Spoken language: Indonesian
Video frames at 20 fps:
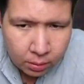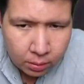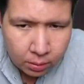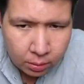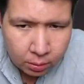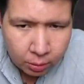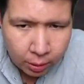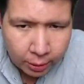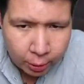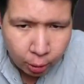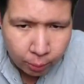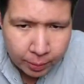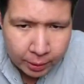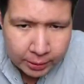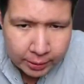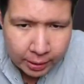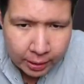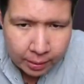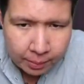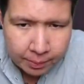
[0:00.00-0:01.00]
Tuh ada
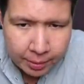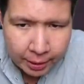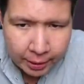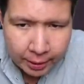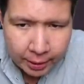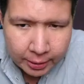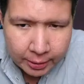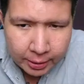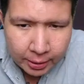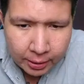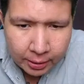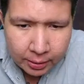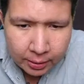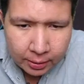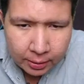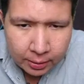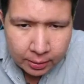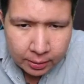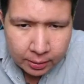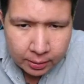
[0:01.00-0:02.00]
obat ya, biarin aja.
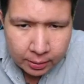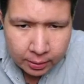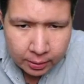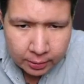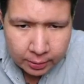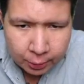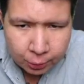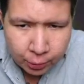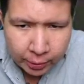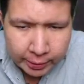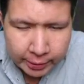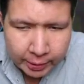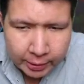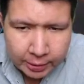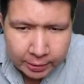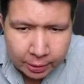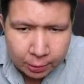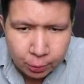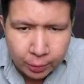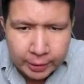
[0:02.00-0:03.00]
Kita cuekin,
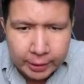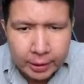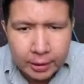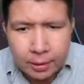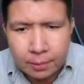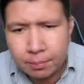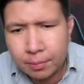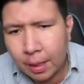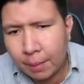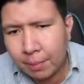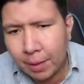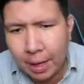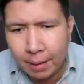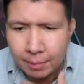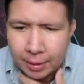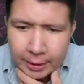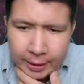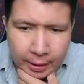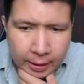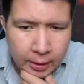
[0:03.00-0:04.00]
kita cuekin. Berapa
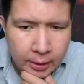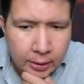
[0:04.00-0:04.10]
lama nih ya?